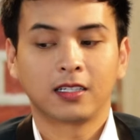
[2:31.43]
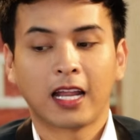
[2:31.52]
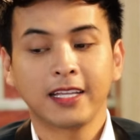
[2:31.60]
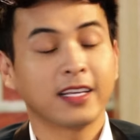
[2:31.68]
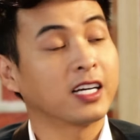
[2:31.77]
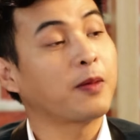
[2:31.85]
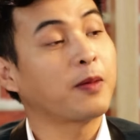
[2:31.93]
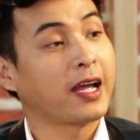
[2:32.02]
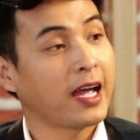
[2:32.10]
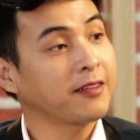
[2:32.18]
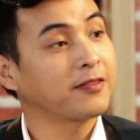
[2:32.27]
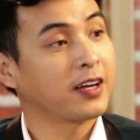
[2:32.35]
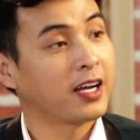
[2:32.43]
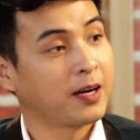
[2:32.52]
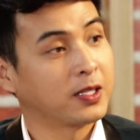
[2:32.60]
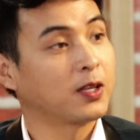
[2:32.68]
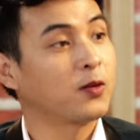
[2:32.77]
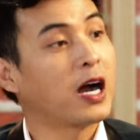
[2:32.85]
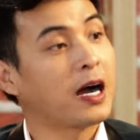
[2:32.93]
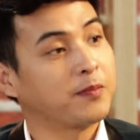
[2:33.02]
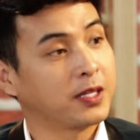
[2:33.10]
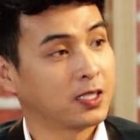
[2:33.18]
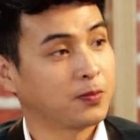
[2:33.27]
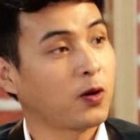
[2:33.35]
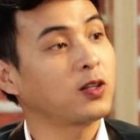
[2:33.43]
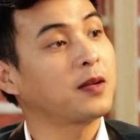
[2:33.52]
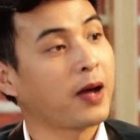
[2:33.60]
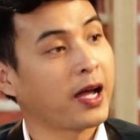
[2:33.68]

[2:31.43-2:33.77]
lấy những cái bài hát về mình thu âm mình spot lên